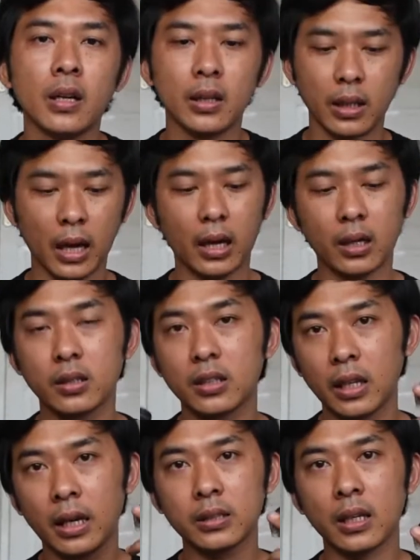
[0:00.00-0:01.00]
Nah, di
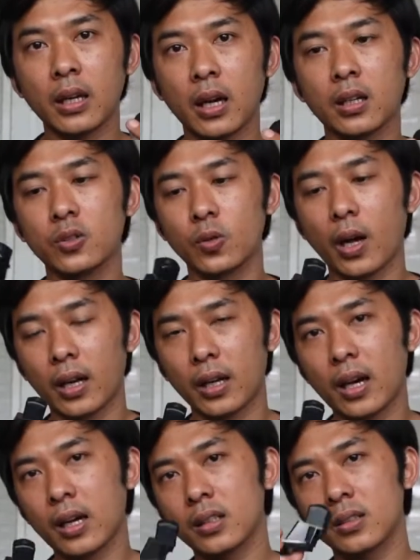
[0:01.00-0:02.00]
tangan saya sudah
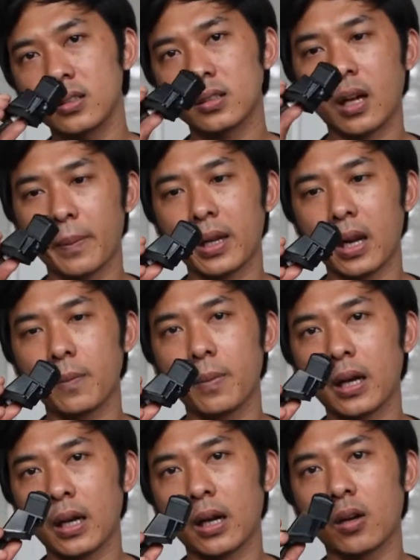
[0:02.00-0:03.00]
ada kamera
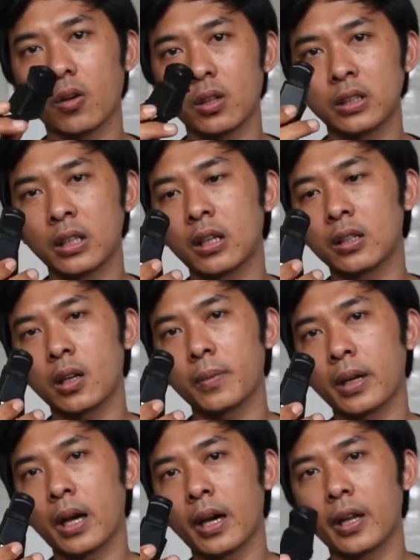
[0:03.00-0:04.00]
belakang original
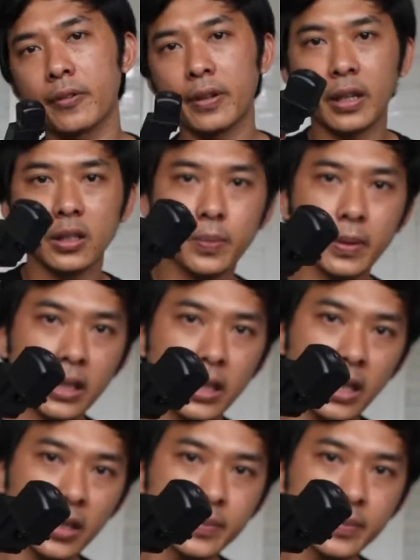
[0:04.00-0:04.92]
daripada HR-V seperti ini.